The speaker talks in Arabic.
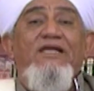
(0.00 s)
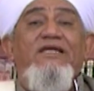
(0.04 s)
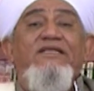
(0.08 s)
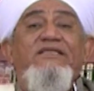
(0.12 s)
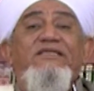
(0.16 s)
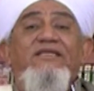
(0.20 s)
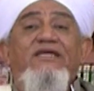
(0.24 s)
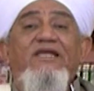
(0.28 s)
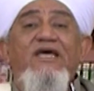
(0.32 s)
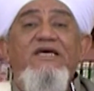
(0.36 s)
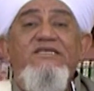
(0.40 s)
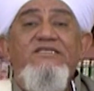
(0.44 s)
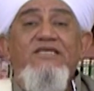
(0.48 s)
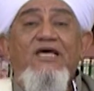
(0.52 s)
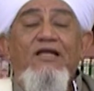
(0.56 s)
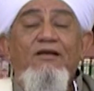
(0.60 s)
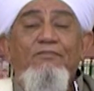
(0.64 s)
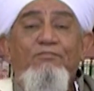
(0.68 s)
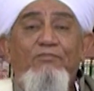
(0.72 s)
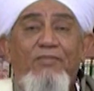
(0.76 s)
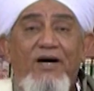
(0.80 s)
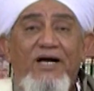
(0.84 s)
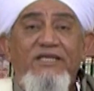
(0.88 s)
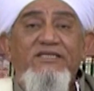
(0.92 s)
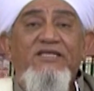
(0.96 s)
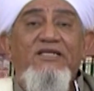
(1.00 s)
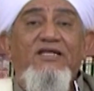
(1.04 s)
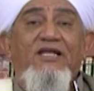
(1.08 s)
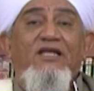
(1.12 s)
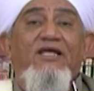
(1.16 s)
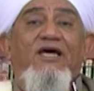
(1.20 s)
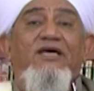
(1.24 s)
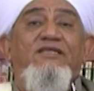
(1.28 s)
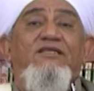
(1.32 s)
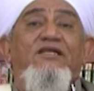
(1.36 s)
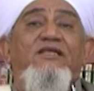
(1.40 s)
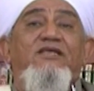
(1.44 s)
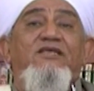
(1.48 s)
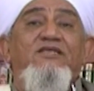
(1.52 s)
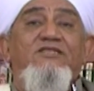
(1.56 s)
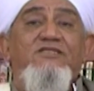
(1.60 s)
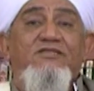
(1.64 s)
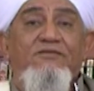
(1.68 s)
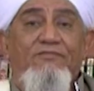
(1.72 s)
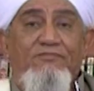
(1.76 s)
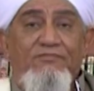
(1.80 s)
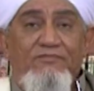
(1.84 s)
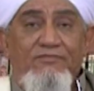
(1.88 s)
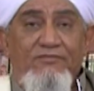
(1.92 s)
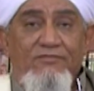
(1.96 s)
على الدراسة الباطنة لهذا
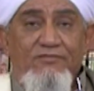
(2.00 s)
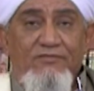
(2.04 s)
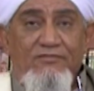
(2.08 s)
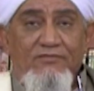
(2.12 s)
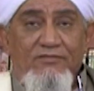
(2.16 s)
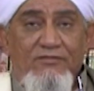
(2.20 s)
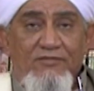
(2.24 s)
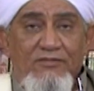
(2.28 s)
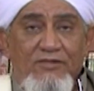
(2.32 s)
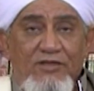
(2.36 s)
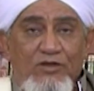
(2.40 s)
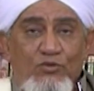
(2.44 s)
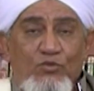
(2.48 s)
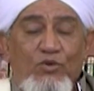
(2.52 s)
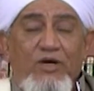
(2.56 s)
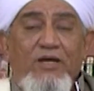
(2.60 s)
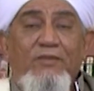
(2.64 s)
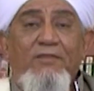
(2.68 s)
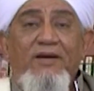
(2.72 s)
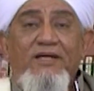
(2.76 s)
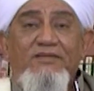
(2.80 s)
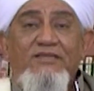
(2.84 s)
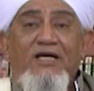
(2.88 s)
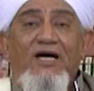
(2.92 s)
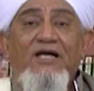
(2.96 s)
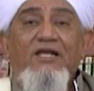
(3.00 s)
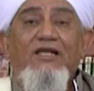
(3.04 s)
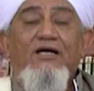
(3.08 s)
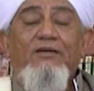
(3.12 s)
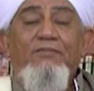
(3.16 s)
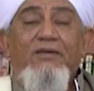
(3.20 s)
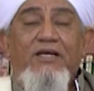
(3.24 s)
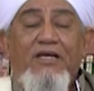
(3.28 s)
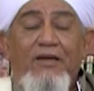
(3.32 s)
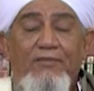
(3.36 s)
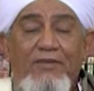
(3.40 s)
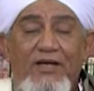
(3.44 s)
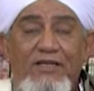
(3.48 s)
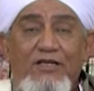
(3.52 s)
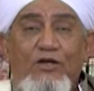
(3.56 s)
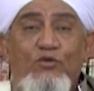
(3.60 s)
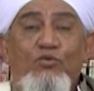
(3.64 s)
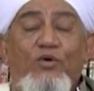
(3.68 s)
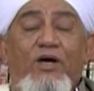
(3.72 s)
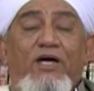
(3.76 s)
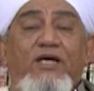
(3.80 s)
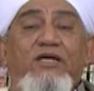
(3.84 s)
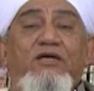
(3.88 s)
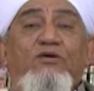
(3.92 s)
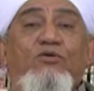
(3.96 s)
الجسم وهي ما يتعلق بكمال
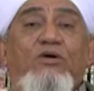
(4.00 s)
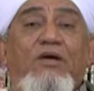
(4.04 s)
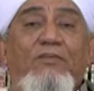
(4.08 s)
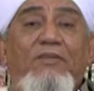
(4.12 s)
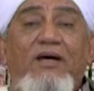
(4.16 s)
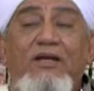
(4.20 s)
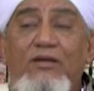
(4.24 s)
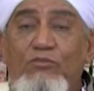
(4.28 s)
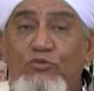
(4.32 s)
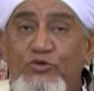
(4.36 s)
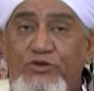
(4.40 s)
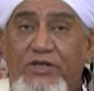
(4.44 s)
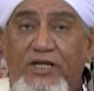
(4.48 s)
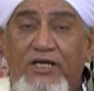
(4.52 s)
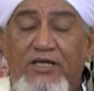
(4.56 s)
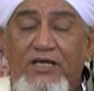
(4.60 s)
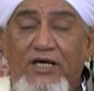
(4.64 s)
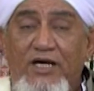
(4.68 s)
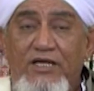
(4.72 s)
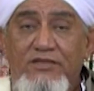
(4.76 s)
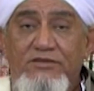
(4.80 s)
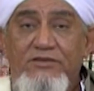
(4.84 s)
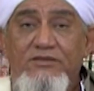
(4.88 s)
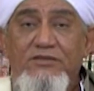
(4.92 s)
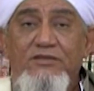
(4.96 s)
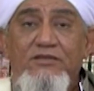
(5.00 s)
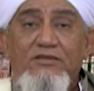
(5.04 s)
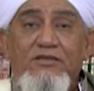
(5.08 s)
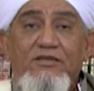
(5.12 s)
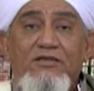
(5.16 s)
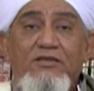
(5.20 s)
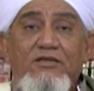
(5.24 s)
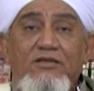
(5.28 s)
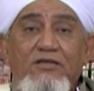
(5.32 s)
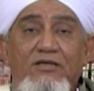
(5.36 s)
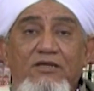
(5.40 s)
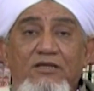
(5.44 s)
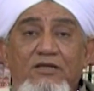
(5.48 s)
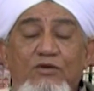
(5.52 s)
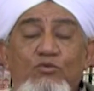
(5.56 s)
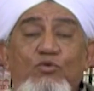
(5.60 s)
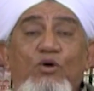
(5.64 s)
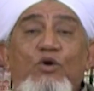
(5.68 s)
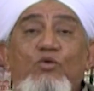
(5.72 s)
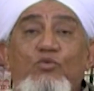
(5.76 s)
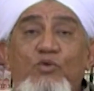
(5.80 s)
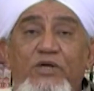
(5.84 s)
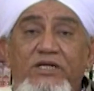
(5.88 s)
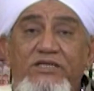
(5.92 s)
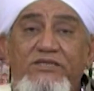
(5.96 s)
الوعي وكمال المدركات
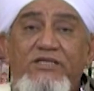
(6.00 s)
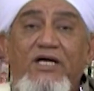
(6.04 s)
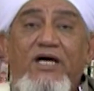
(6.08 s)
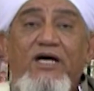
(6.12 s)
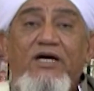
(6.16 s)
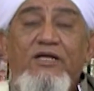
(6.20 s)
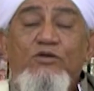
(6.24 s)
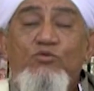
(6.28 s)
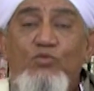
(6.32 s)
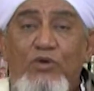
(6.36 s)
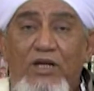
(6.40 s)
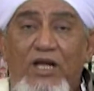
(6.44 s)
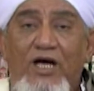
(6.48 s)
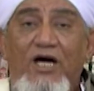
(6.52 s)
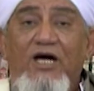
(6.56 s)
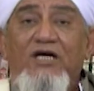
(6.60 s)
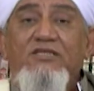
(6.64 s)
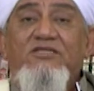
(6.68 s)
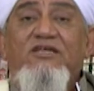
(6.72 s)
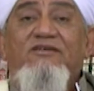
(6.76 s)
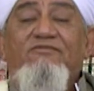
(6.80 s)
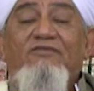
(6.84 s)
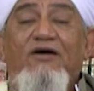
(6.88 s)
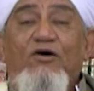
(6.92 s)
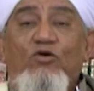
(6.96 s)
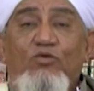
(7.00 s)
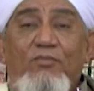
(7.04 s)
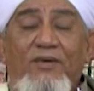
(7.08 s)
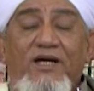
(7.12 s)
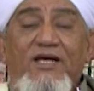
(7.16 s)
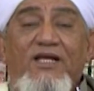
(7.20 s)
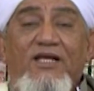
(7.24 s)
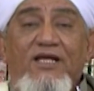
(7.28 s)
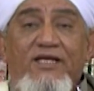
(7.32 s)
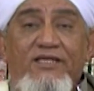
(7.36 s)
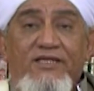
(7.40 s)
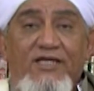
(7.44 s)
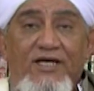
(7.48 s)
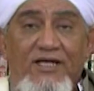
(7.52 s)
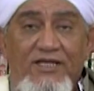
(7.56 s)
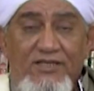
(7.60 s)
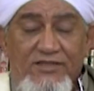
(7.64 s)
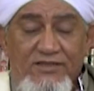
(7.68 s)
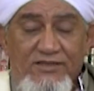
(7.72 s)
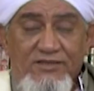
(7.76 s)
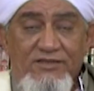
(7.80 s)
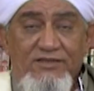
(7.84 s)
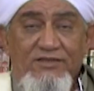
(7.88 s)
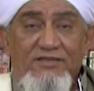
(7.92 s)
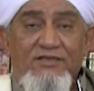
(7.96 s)
والوجدان والعاطفة وما إلى
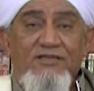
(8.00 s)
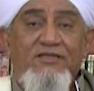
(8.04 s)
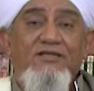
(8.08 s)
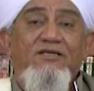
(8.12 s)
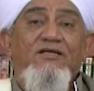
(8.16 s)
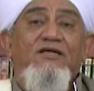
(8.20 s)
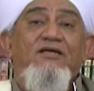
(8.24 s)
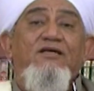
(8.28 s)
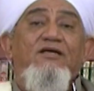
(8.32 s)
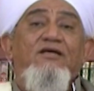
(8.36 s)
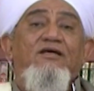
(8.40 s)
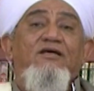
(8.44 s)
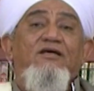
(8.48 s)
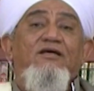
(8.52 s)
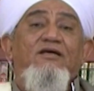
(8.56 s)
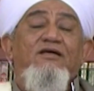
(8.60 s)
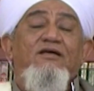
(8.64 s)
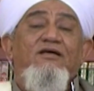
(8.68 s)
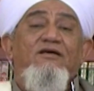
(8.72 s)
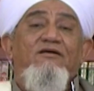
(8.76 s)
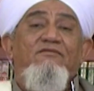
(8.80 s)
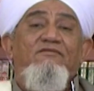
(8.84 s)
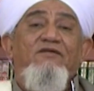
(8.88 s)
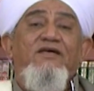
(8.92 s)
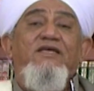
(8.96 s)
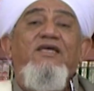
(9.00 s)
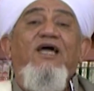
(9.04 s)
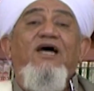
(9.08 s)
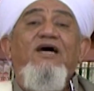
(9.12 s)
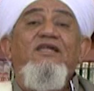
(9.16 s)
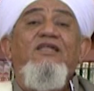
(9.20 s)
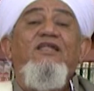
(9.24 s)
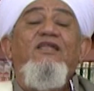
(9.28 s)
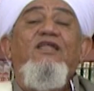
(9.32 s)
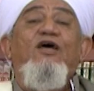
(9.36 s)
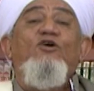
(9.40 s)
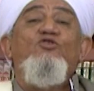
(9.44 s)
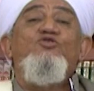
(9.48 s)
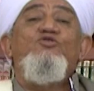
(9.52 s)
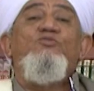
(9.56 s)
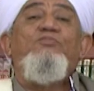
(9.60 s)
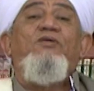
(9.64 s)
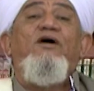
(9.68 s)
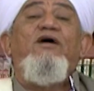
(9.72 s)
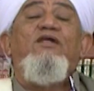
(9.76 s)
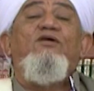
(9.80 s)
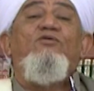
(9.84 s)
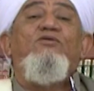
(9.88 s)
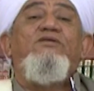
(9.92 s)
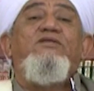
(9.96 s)
ذلك فجعل الله
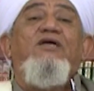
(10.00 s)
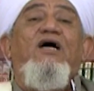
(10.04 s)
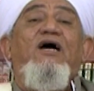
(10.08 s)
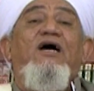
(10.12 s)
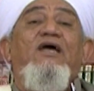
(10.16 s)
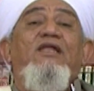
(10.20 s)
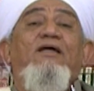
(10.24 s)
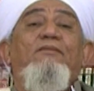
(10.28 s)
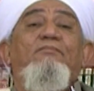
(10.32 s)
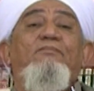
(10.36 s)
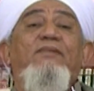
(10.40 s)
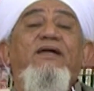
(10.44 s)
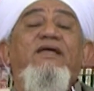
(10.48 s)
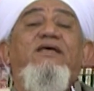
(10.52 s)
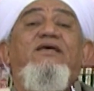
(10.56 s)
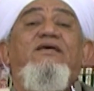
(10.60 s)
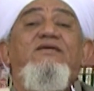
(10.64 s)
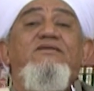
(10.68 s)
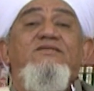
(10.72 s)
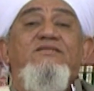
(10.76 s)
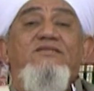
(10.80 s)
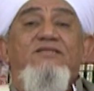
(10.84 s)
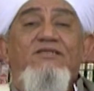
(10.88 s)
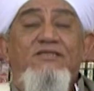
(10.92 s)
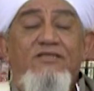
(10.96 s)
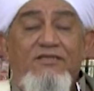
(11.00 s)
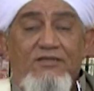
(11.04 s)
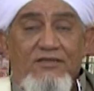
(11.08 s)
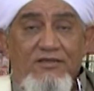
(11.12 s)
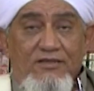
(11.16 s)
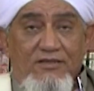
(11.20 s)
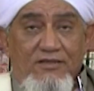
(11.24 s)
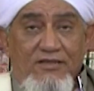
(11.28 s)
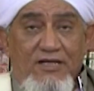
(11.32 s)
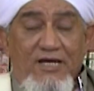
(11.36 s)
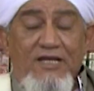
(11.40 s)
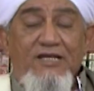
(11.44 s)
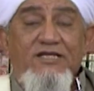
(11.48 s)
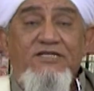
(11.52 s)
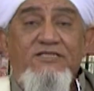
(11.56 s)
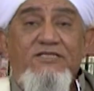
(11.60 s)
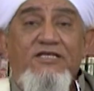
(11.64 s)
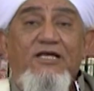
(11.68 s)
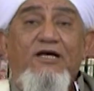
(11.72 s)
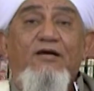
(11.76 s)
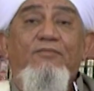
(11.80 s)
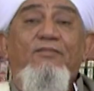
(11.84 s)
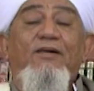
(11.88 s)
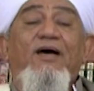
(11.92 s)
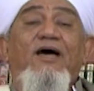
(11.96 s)
سبحانه وتعالى مركز
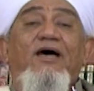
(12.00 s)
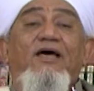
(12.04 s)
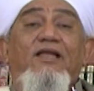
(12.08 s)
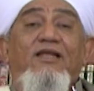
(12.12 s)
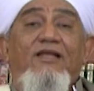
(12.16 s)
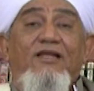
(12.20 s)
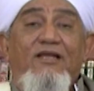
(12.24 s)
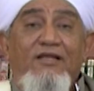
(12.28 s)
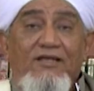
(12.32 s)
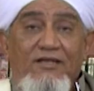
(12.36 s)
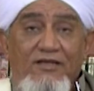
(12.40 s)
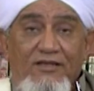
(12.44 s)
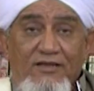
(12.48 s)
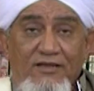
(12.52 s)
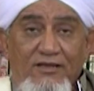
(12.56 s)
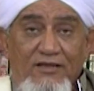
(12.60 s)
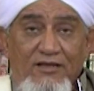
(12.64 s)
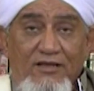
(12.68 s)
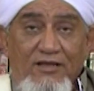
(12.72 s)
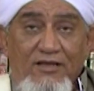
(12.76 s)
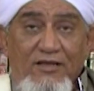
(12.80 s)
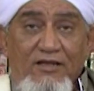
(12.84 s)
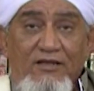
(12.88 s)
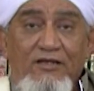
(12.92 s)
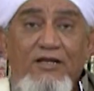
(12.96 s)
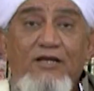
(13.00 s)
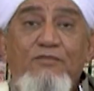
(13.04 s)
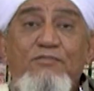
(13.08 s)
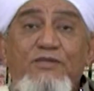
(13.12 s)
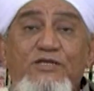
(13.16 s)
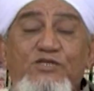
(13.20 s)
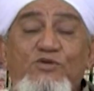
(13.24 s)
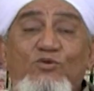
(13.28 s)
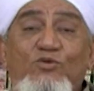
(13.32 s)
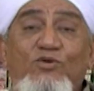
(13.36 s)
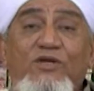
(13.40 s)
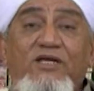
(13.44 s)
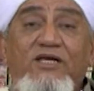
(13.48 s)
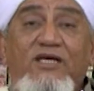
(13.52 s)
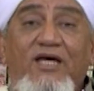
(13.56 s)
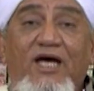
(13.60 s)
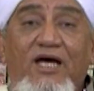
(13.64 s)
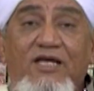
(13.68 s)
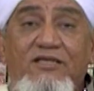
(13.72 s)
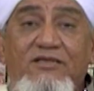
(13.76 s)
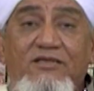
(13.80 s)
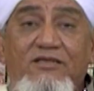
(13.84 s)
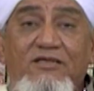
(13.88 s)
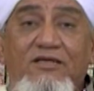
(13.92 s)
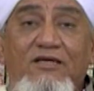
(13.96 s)
الاستقبال
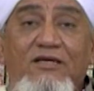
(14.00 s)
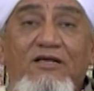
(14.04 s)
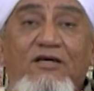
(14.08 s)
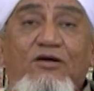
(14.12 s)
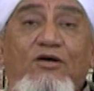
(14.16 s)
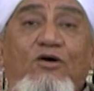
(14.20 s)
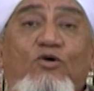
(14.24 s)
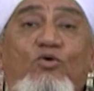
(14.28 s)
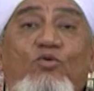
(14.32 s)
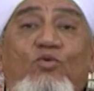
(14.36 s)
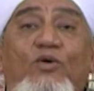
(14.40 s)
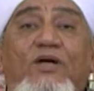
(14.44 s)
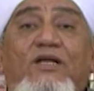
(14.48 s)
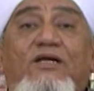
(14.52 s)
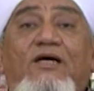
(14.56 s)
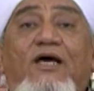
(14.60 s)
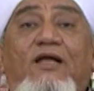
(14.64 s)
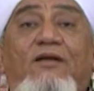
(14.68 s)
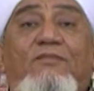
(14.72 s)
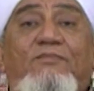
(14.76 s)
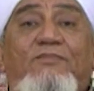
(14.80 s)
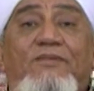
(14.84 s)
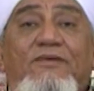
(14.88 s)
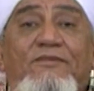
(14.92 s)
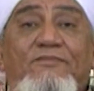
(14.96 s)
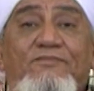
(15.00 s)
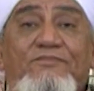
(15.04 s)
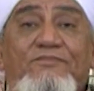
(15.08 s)
للمسؤوليات هو القلب